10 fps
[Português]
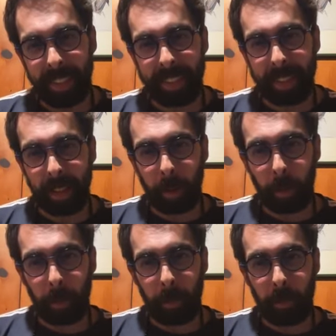
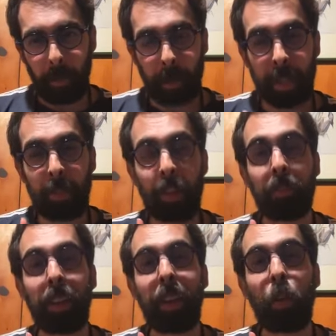Então você vem
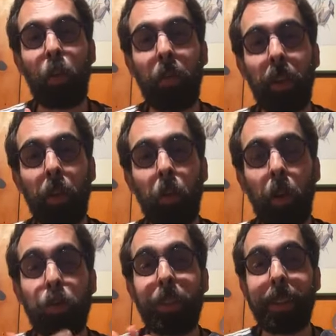falar
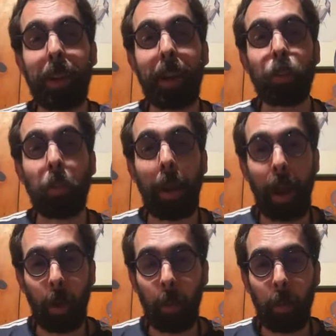comigo, eu te trato
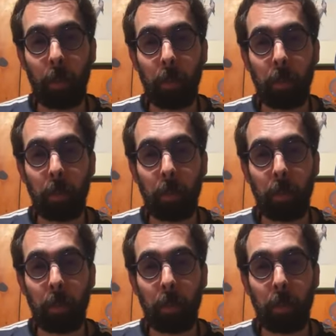mal